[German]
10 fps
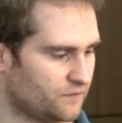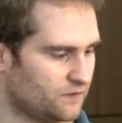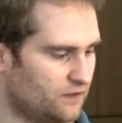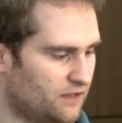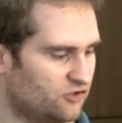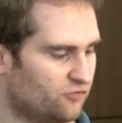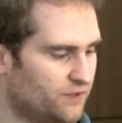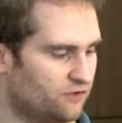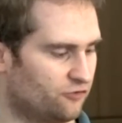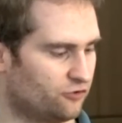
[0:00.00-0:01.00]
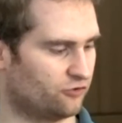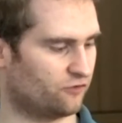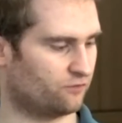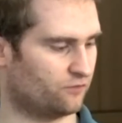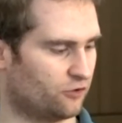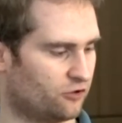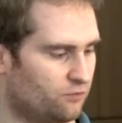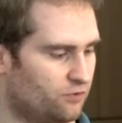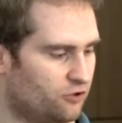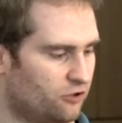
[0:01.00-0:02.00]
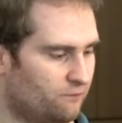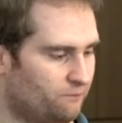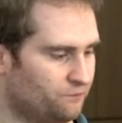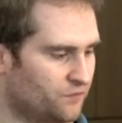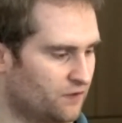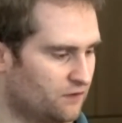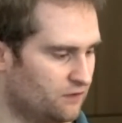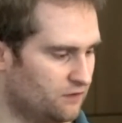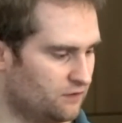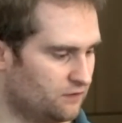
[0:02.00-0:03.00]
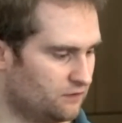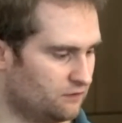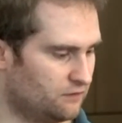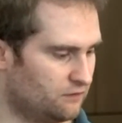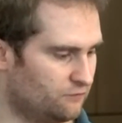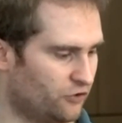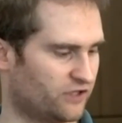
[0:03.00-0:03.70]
ein Spiel vor kurzem noch bekommen, ähm, oder nicht